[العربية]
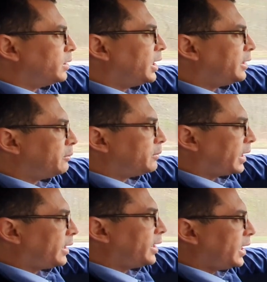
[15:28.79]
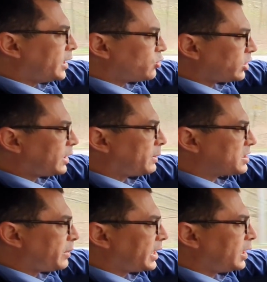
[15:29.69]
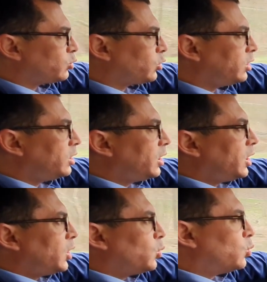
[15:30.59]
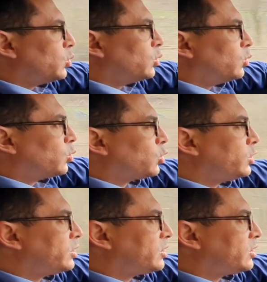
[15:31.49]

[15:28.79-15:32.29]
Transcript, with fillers: انا معناها انا سقتها برشا مرات وكل وكنت